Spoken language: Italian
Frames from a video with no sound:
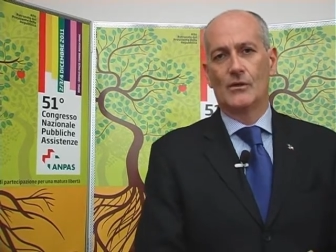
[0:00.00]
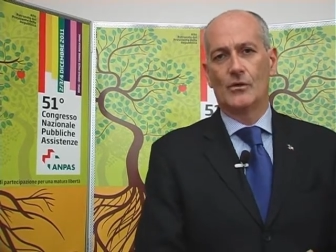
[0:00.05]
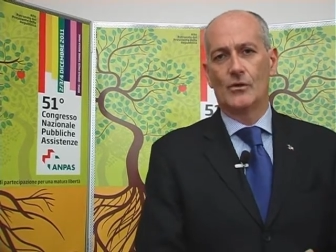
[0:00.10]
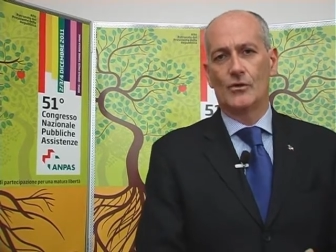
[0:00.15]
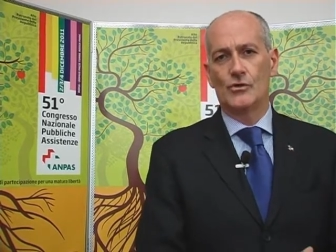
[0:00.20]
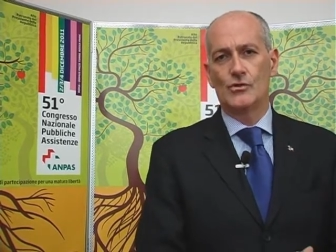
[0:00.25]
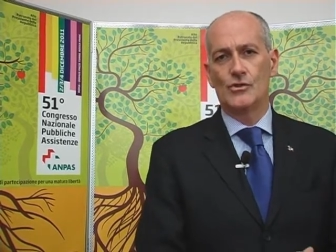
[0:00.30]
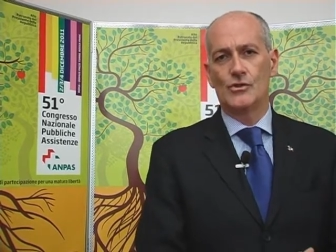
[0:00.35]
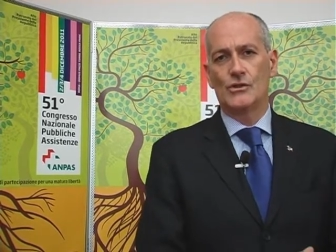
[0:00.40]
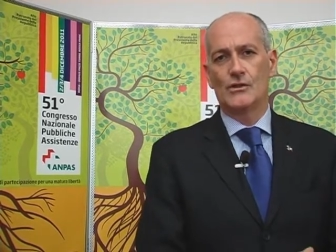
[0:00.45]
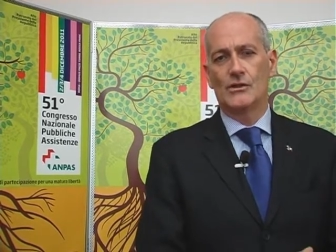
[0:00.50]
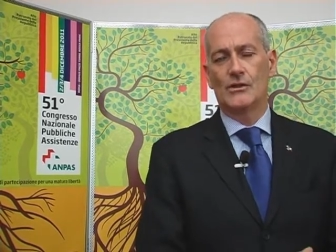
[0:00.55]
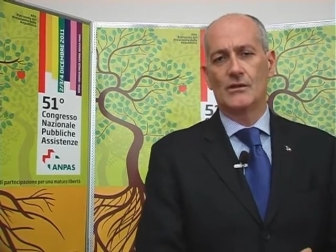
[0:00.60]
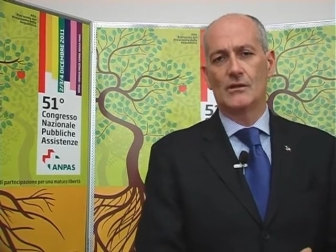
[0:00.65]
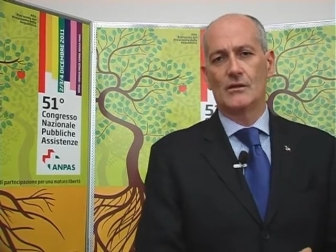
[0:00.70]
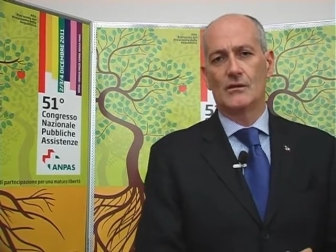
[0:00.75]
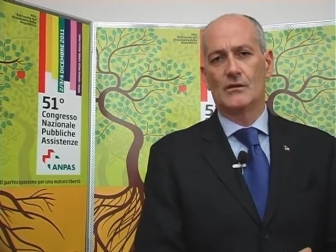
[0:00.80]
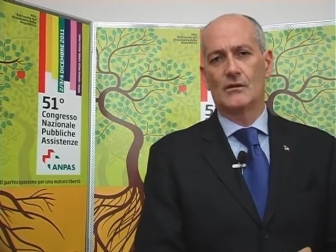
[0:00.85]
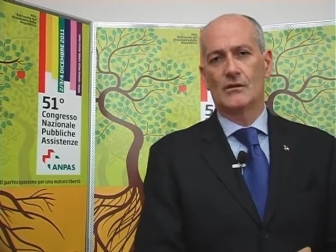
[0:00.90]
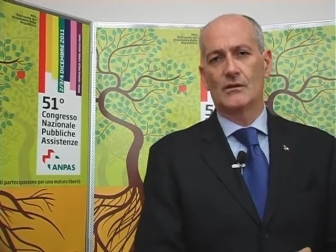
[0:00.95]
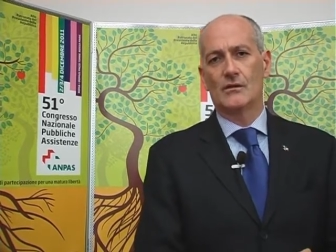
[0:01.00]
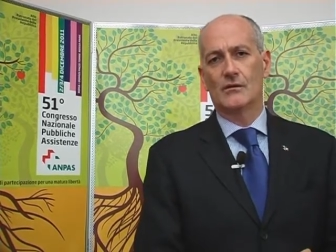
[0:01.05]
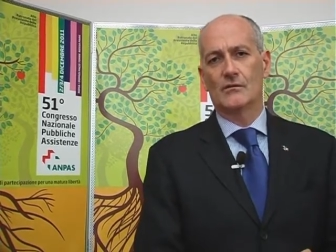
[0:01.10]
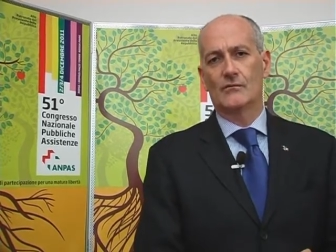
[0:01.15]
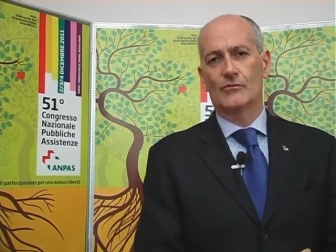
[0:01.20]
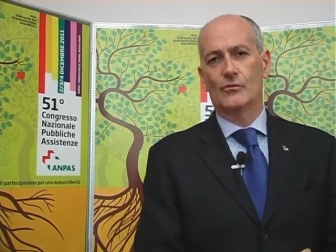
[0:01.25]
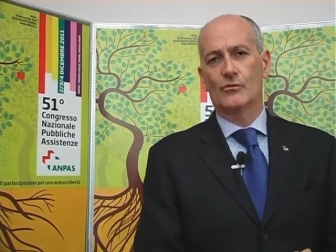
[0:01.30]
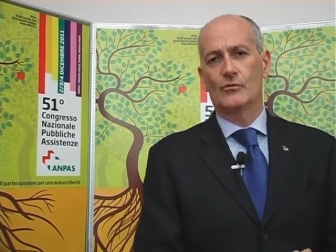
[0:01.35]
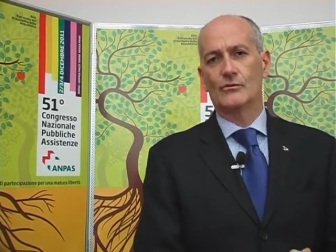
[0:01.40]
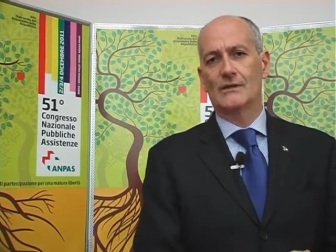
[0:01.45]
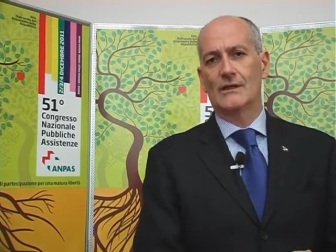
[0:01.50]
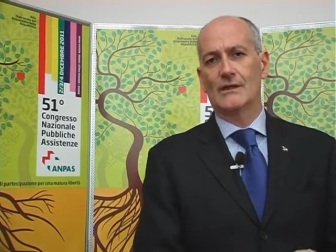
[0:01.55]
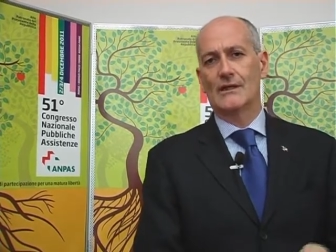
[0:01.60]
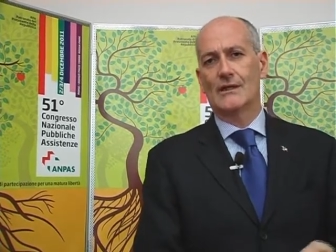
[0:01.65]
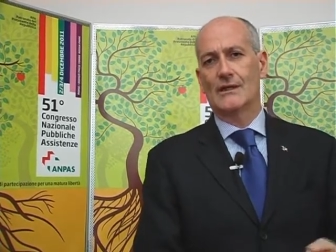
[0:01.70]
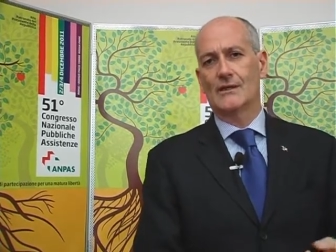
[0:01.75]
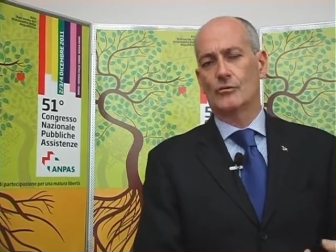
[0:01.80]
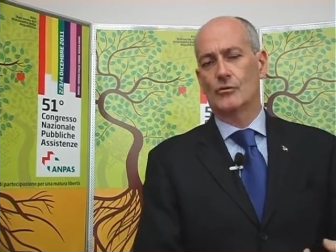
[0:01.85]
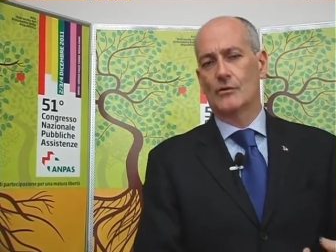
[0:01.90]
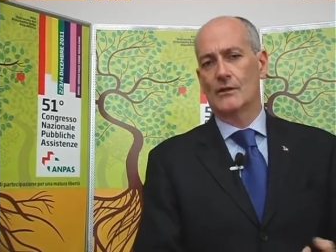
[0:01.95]
Oggi il
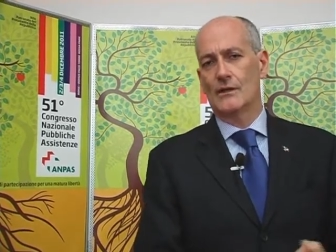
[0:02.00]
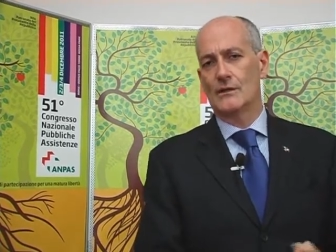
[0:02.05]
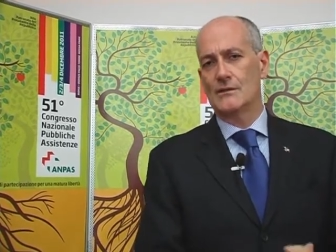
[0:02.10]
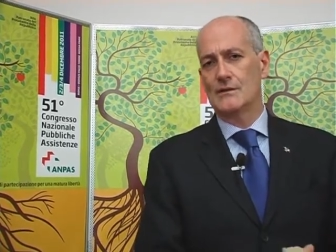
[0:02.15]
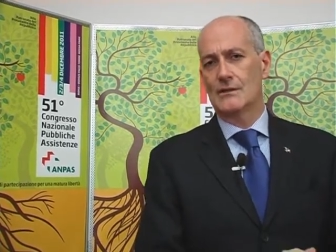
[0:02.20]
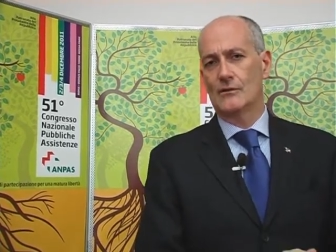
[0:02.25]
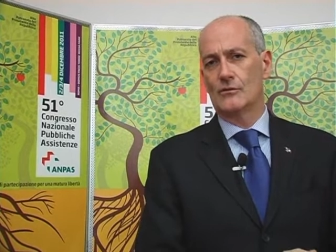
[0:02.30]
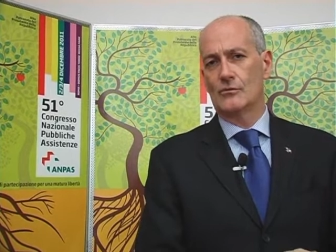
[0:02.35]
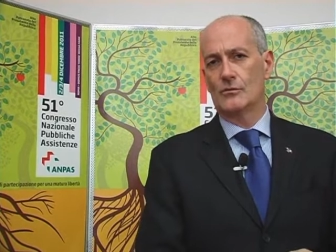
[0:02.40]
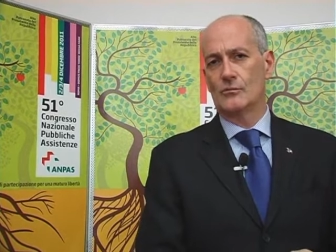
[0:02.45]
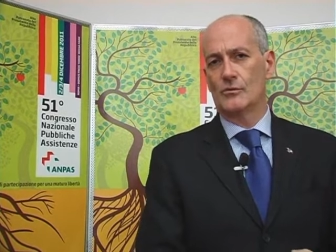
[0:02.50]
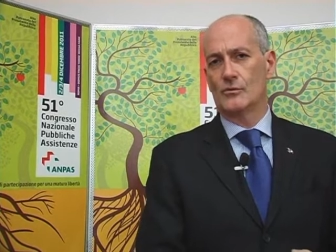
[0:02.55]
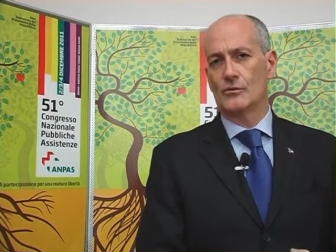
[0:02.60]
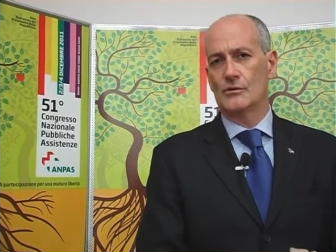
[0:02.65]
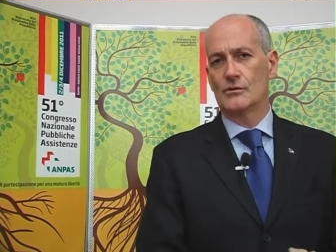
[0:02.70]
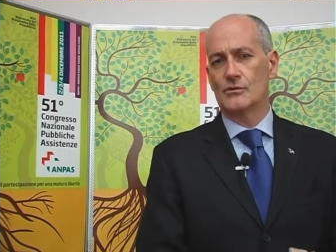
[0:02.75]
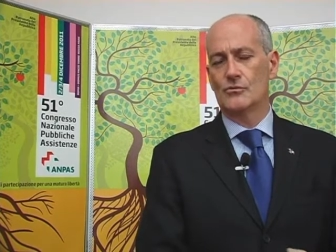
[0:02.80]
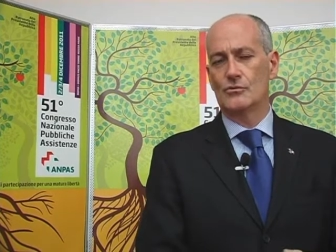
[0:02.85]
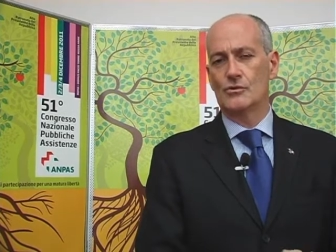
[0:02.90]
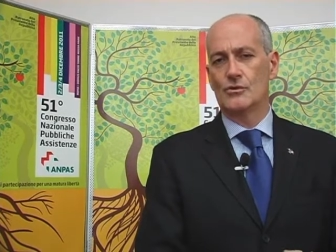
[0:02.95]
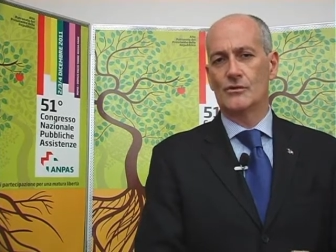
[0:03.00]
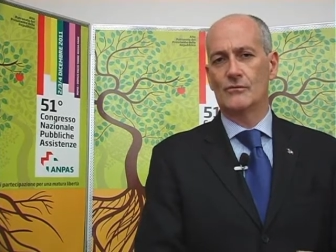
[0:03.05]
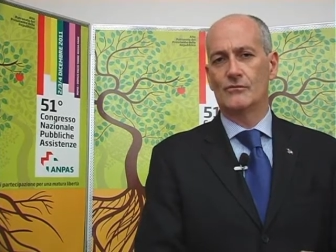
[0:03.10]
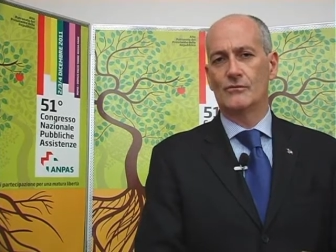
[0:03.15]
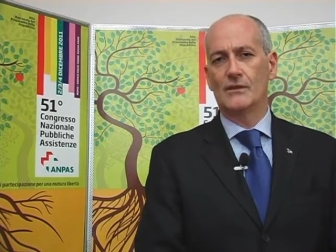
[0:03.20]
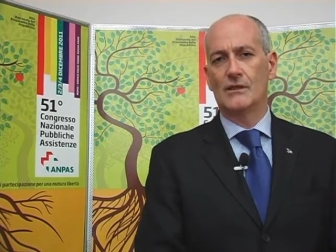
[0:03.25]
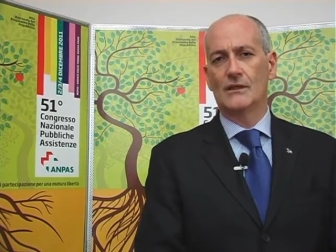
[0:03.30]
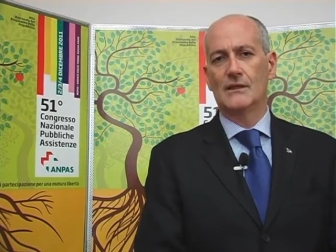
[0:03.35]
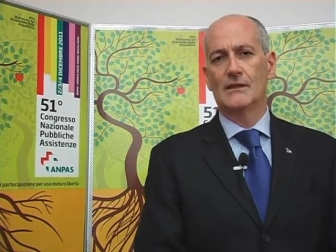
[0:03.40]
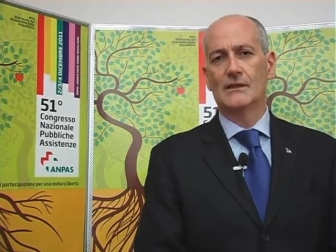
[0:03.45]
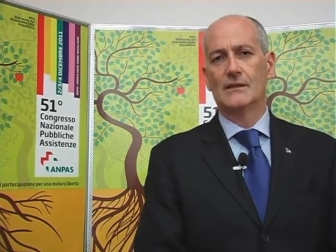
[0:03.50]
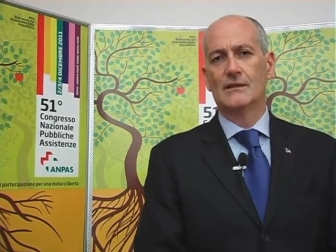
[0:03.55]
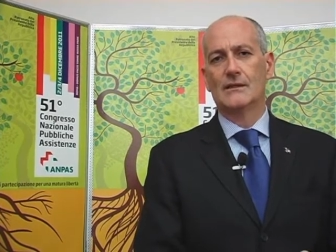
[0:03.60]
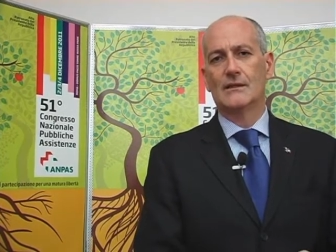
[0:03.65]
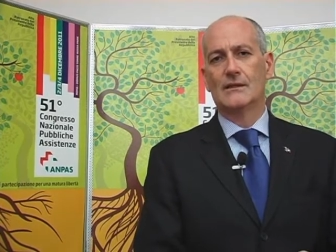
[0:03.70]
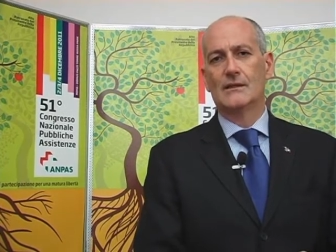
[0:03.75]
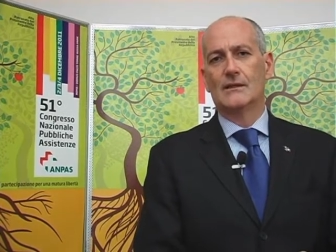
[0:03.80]
volontariato organizzato di protezione civile